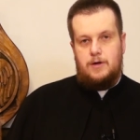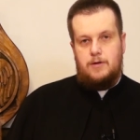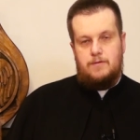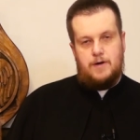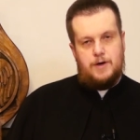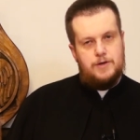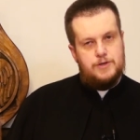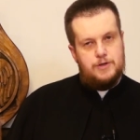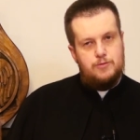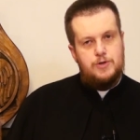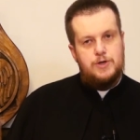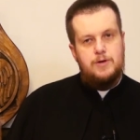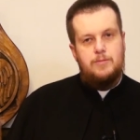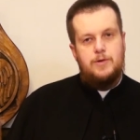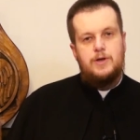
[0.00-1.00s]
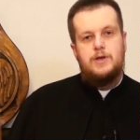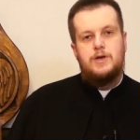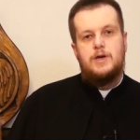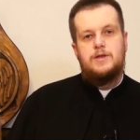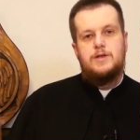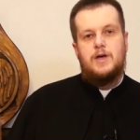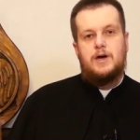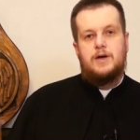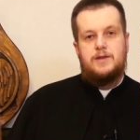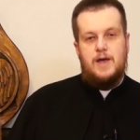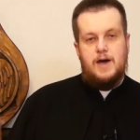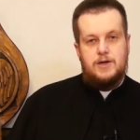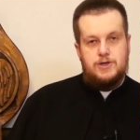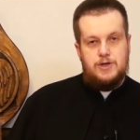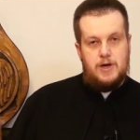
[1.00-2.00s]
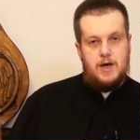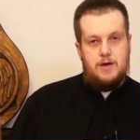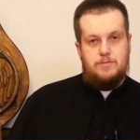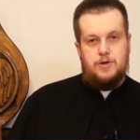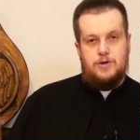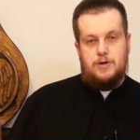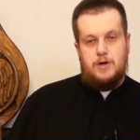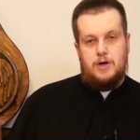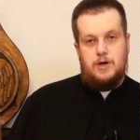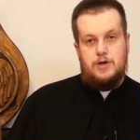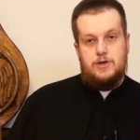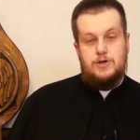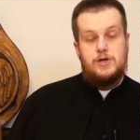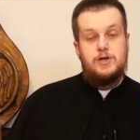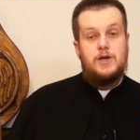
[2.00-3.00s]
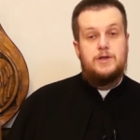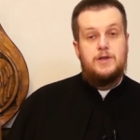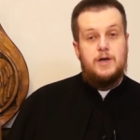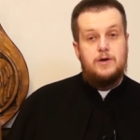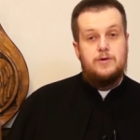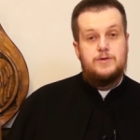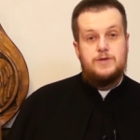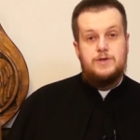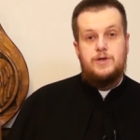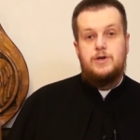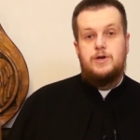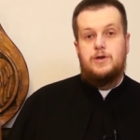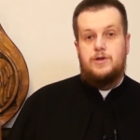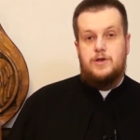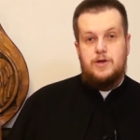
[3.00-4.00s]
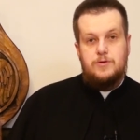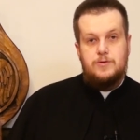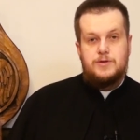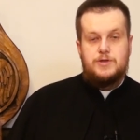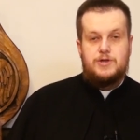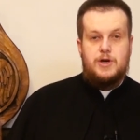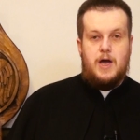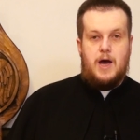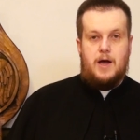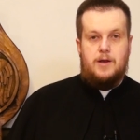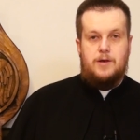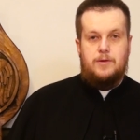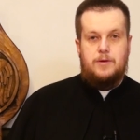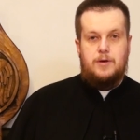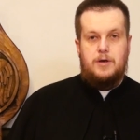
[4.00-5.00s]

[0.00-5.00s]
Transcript: Faryzeusze byli jednak tak ślepi, że żadnego z nich nie dostrzegali.